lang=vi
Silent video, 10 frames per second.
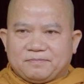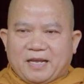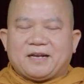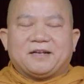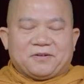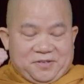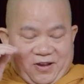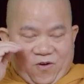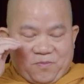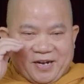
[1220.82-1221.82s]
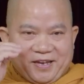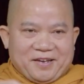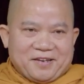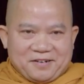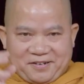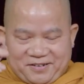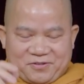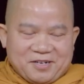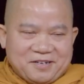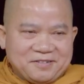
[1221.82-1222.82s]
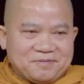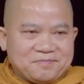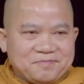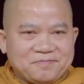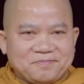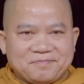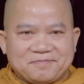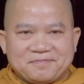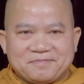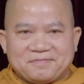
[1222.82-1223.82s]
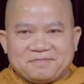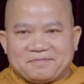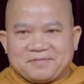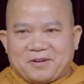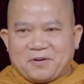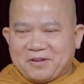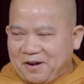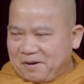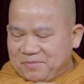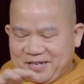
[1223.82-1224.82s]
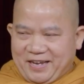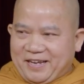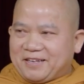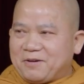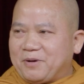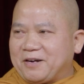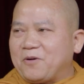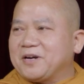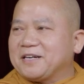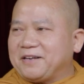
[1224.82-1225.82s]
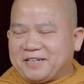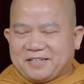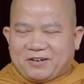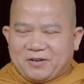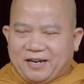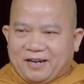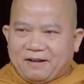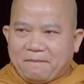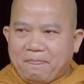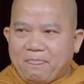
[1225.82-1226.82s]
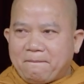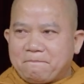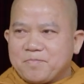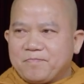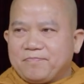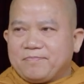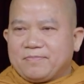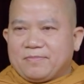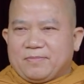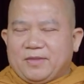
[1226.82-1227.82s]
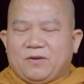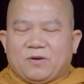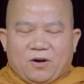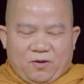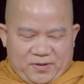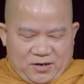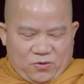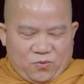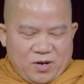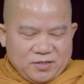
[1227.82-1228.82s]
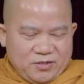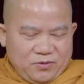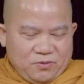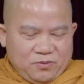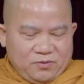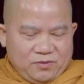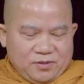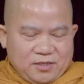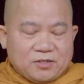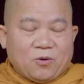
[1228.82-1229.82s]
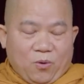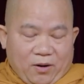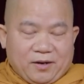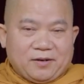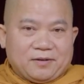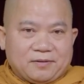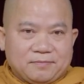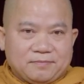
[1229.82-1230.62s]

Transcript: ở đây nói nhỏ mà nghe nha đừng có nói lớn nó nhóm là nghe thôi mà của người điệt nghe thôi à nhiều hồi mà ngồi quán chiếu cái chùa ha